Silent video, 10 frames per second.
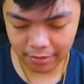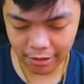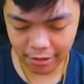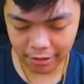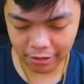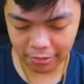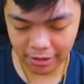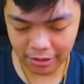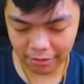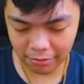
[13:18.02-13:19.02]
Uy, uy,
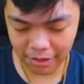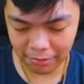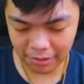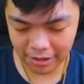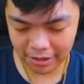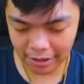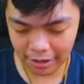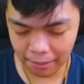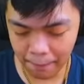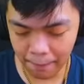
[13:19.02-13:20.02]
tuma tumama sa...
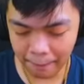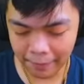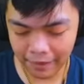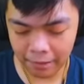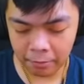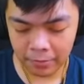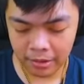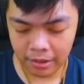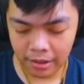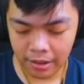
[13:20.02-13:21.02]
Mm.
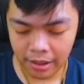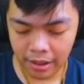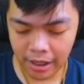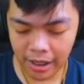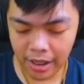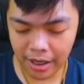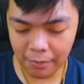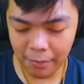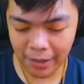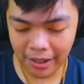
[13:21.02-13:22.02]
Kala
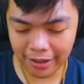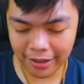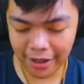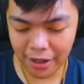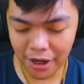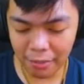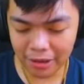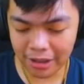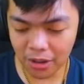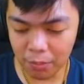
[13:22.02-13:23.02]
mo, par. Kala mo,
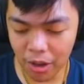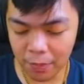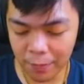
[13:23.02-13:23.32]
tatakbo ka